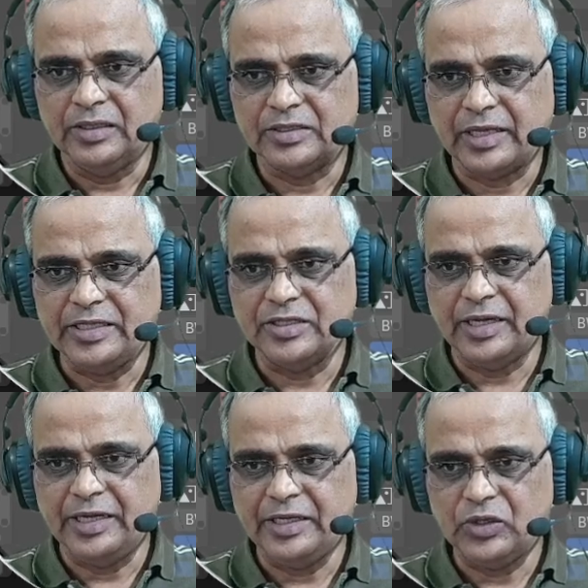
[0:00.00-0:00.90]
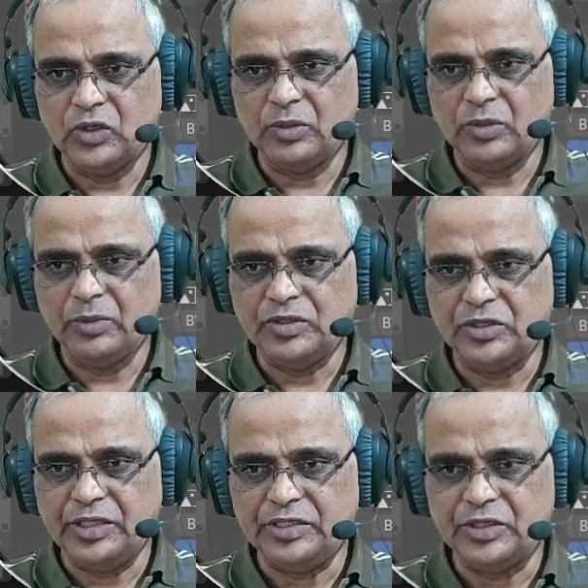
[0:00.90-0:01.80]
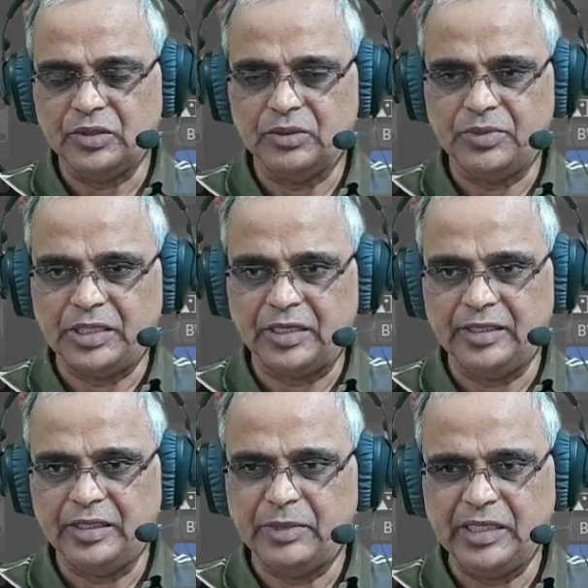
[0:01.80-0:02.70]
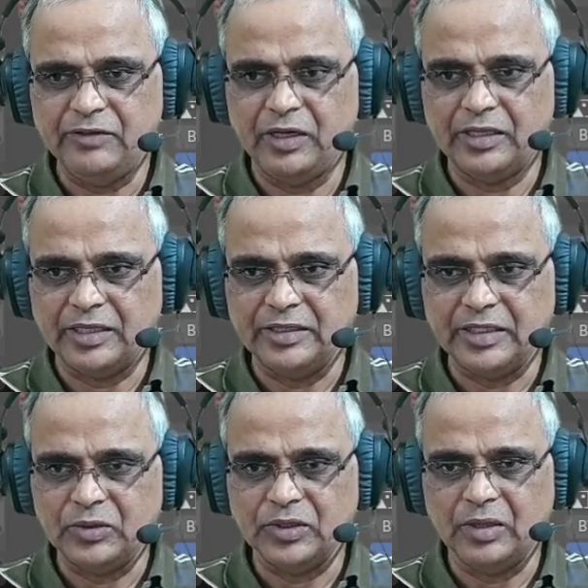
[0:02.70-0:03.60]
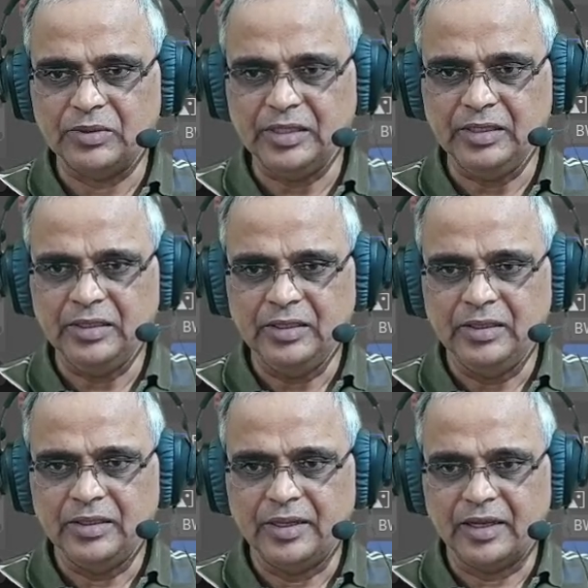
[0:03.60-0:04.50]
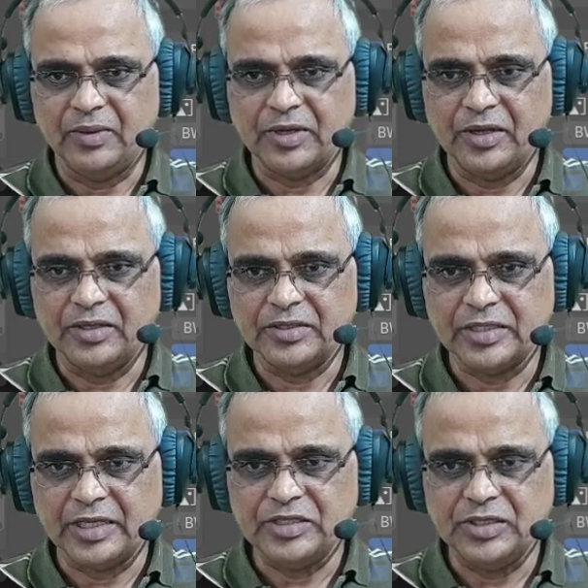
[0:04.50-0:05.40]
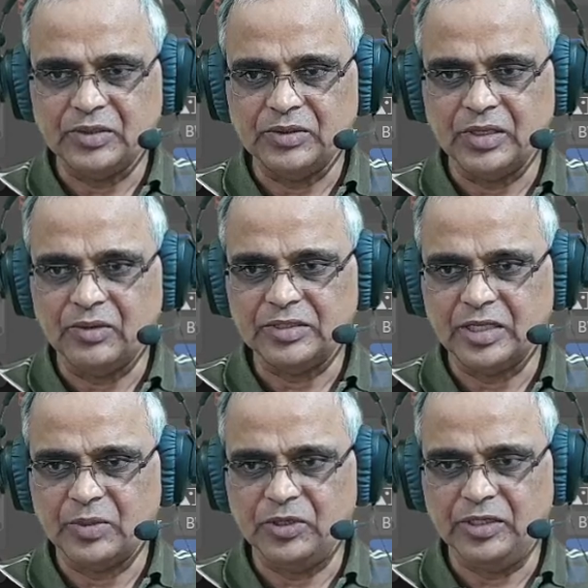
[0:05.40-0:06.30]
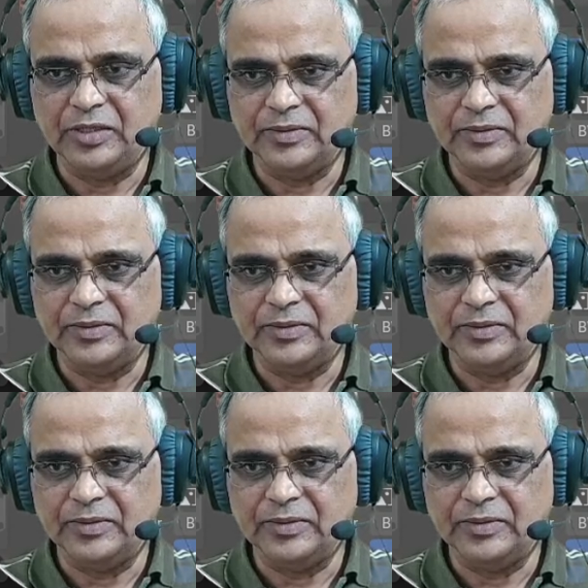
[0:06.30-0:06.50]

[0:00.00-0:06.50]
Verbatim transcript: సైజు నైన్టీన్ ట్వంటీ బై వన్ జీరో ఎయిట్ జీరో పెట్టాలి బై డిఫాల్ట్ అంతే ఉంటుంది కాబట్టి నా కెమెరా సైజు అంతే ఉంది కాబట్టి సరిపోయింది